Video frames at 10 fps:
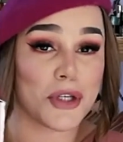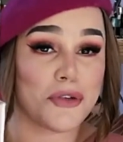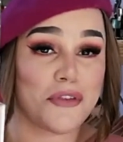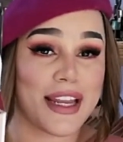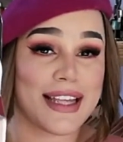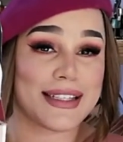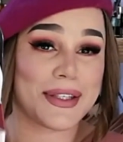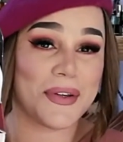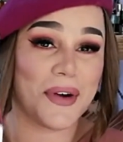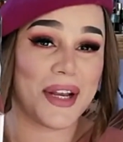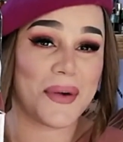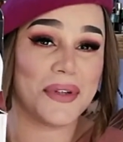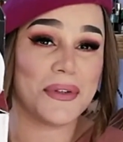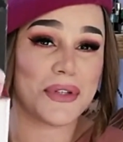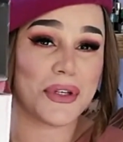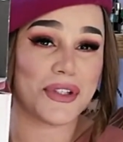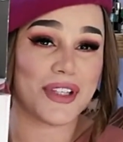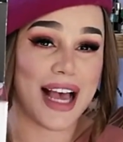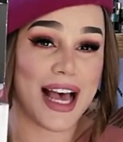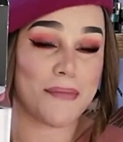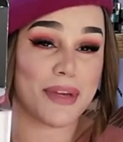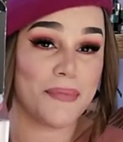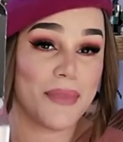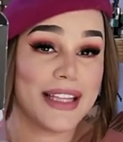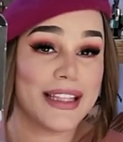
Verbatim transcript: A diferença é que, olha, quando a gente abre,